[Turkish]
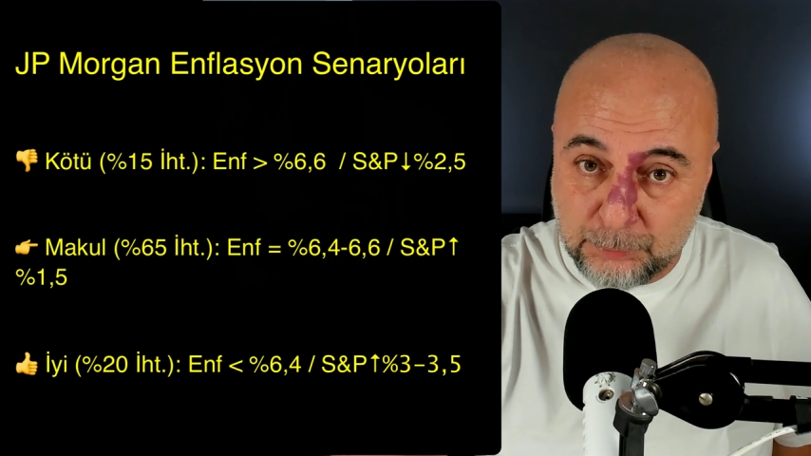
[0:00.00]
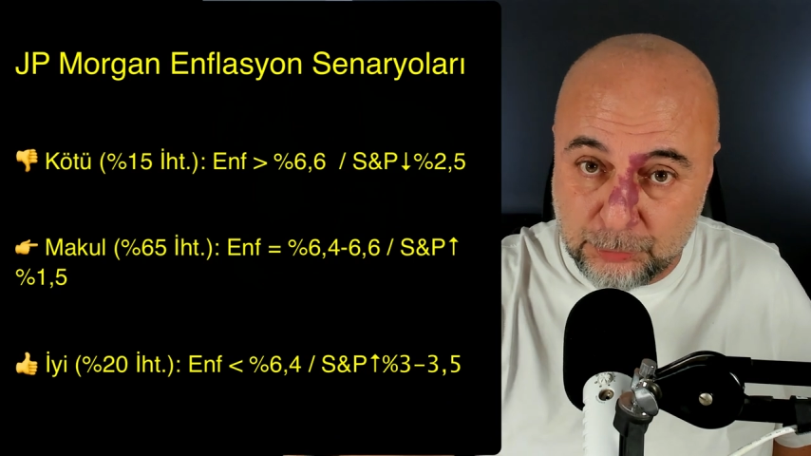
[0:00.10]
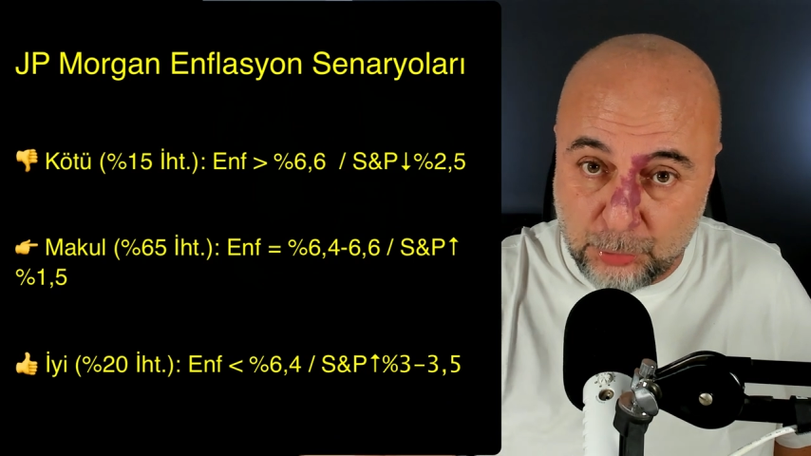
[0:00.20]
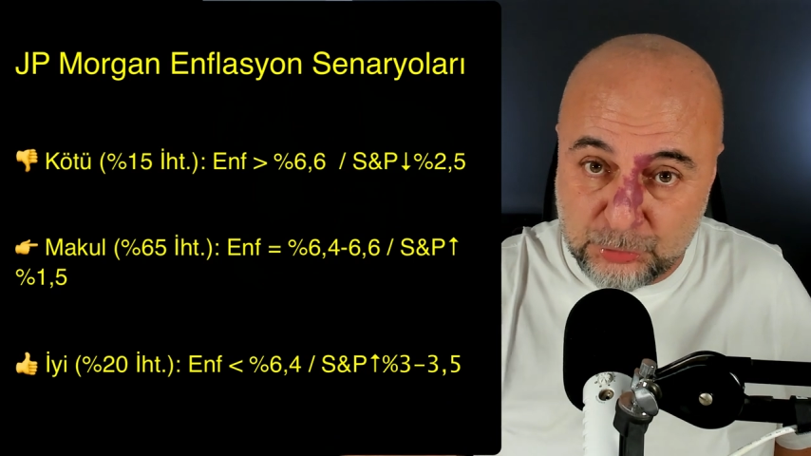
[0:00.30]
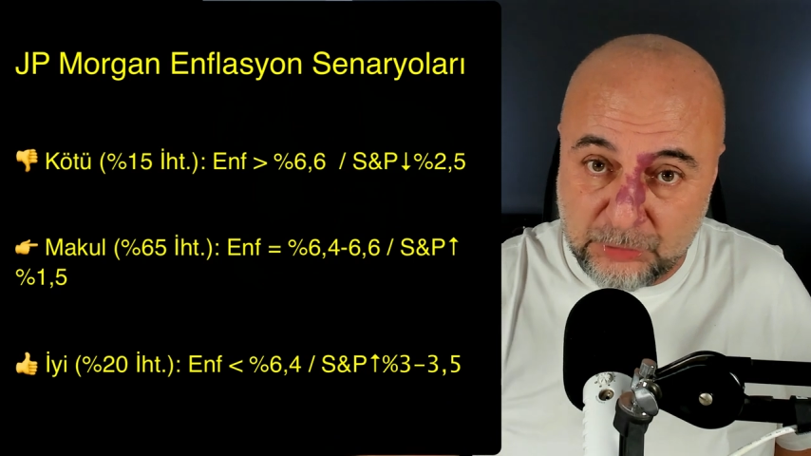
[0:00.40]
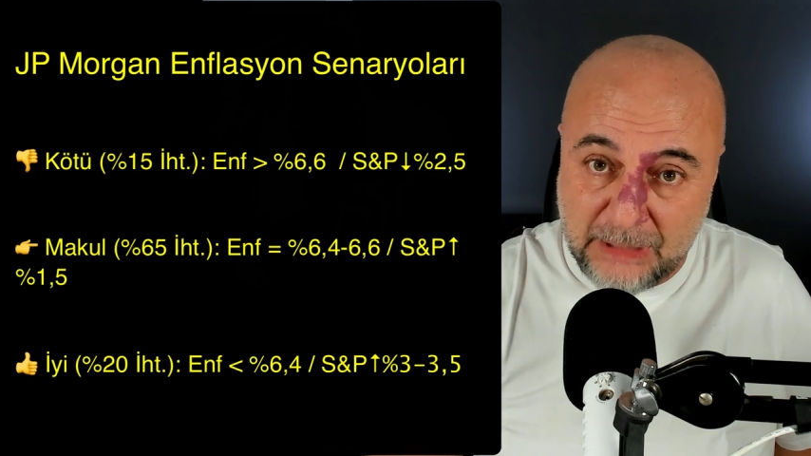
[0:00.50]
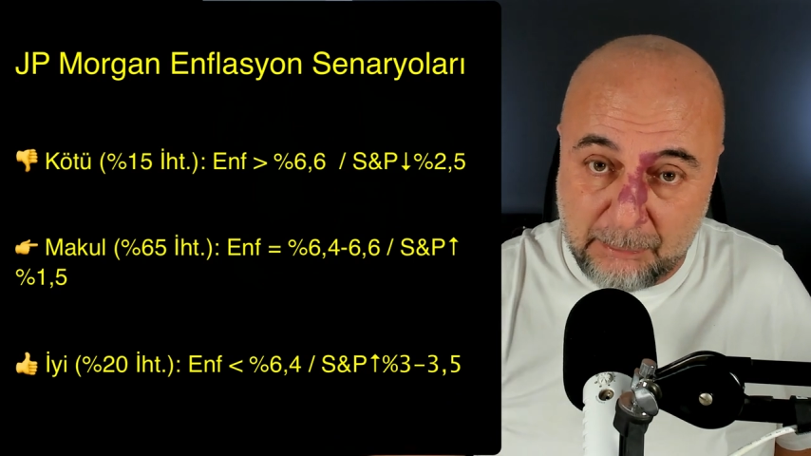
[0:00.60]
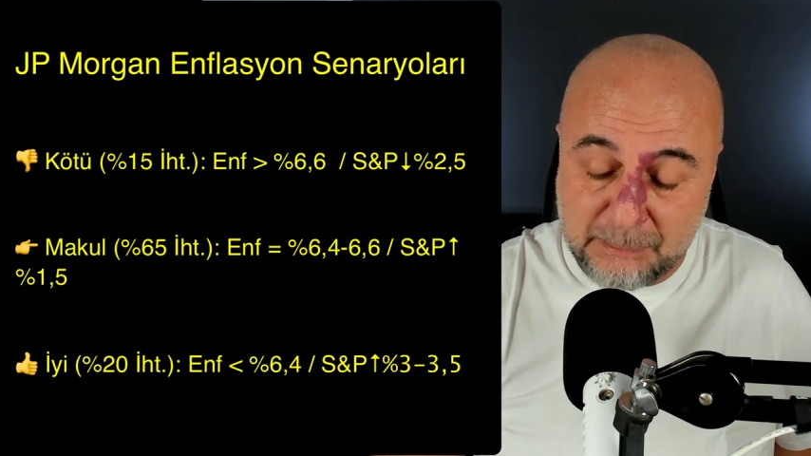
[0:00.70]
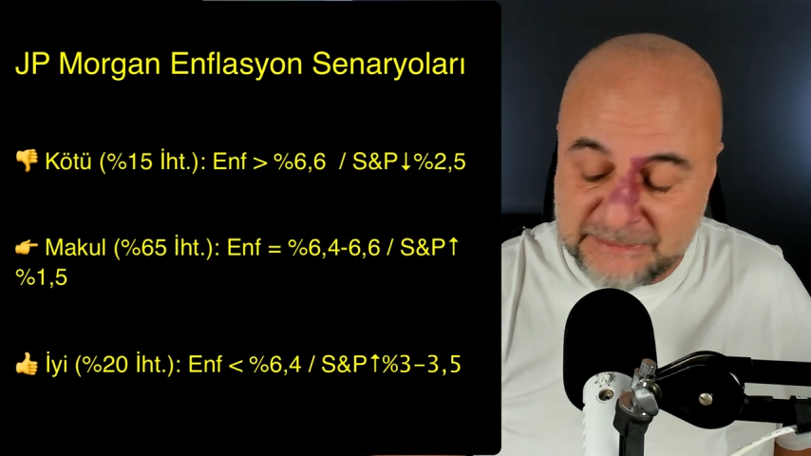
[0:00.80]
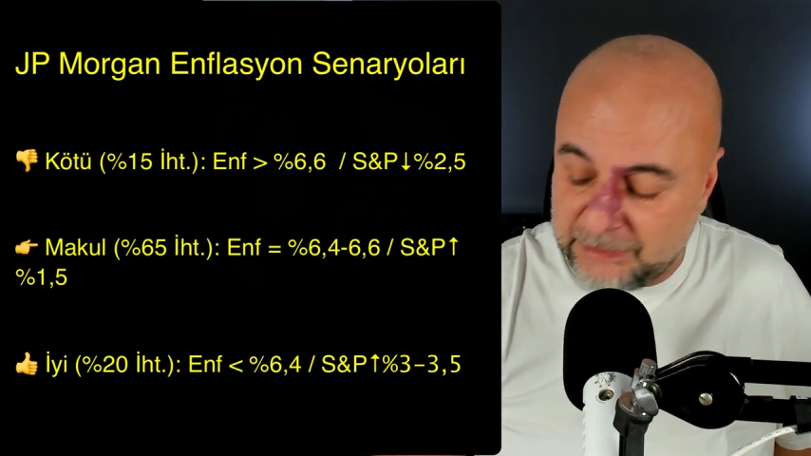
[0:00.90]
Bunu göz önüne
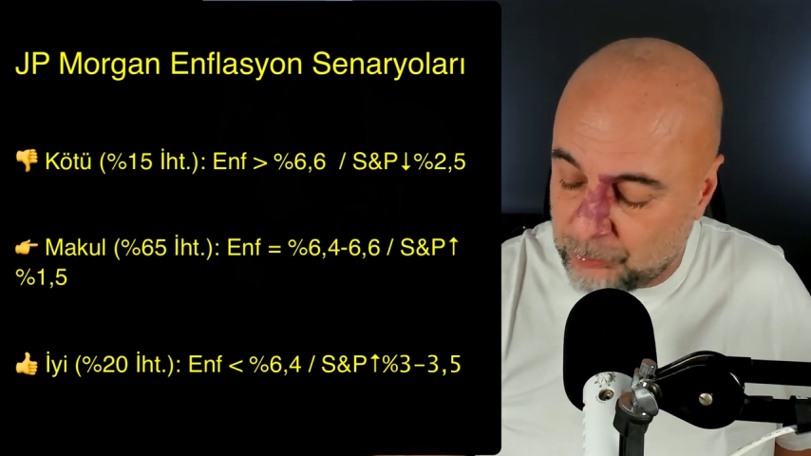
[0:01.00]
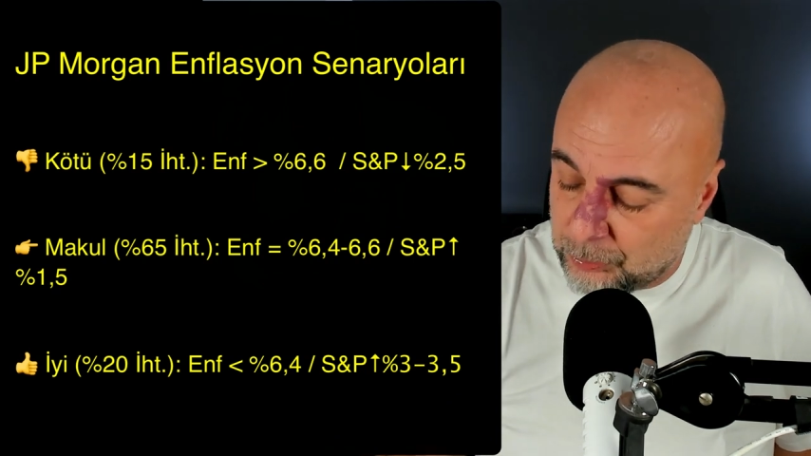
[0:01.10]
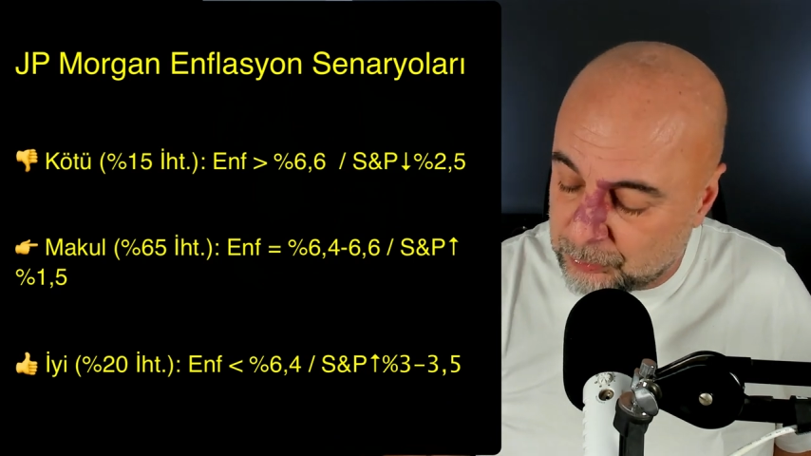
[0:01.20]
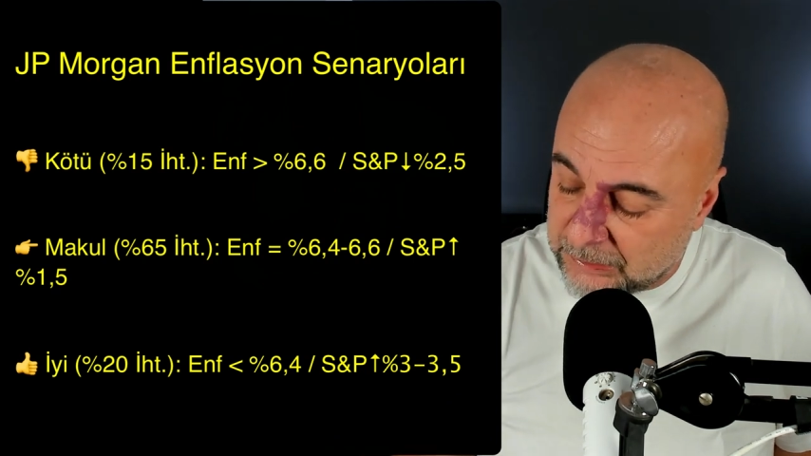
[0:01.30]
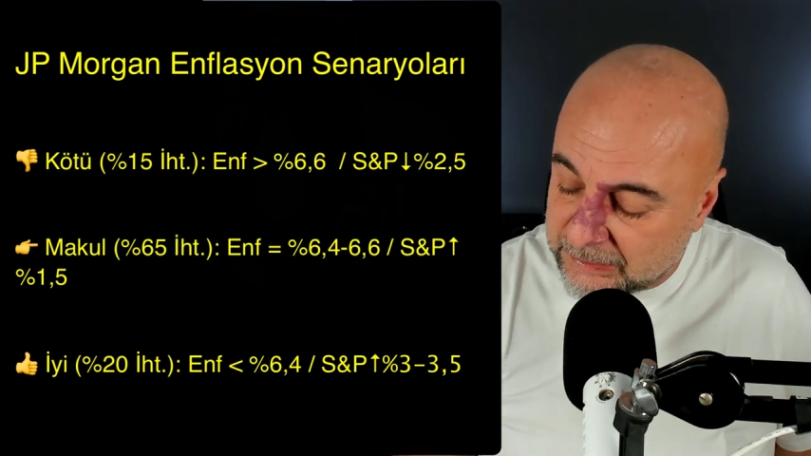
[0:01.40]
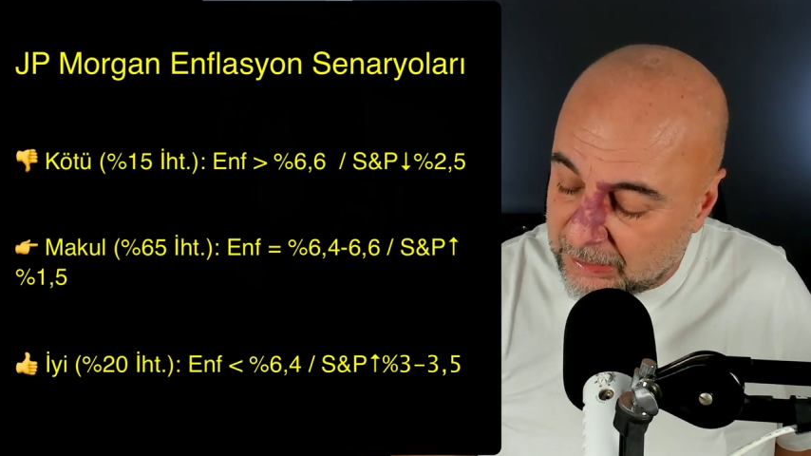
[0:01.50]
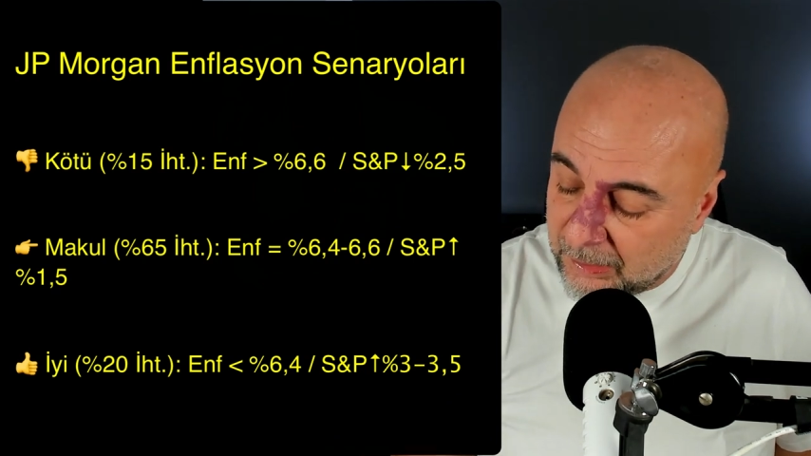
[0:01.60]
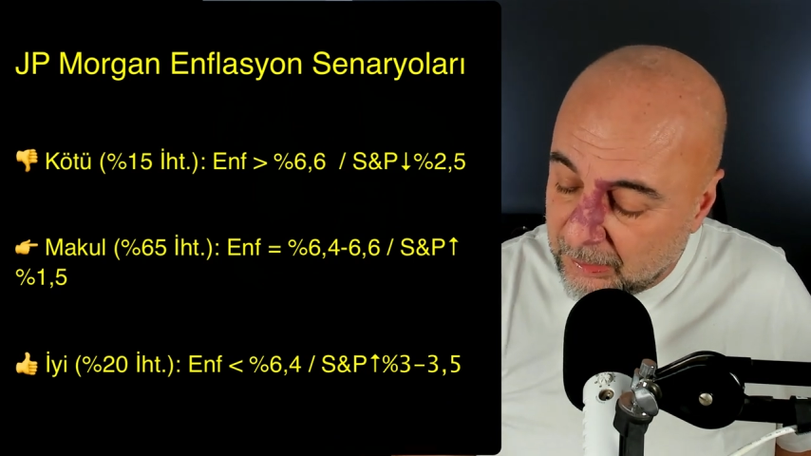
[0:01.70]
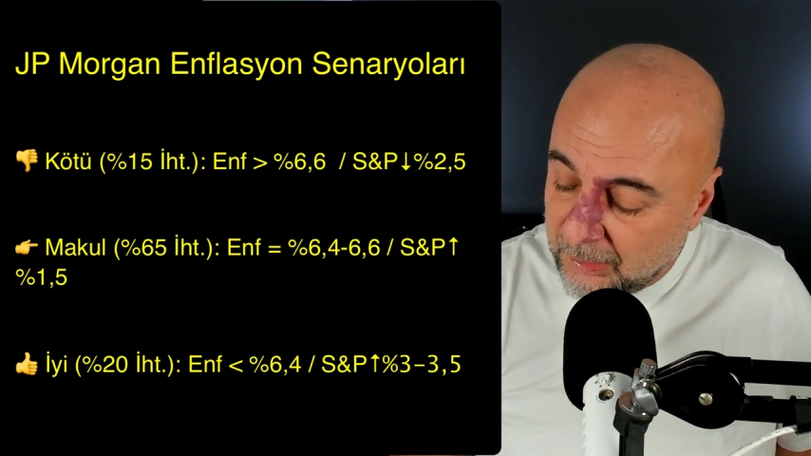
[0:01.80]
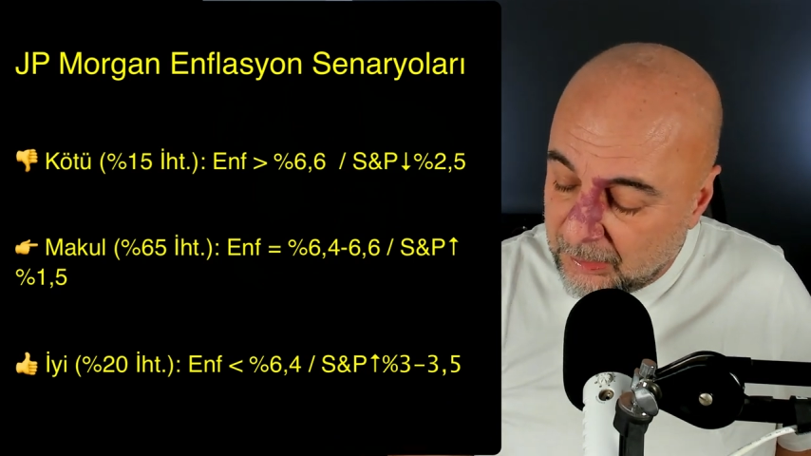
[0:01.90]
almamız gerekiyor mutlaka.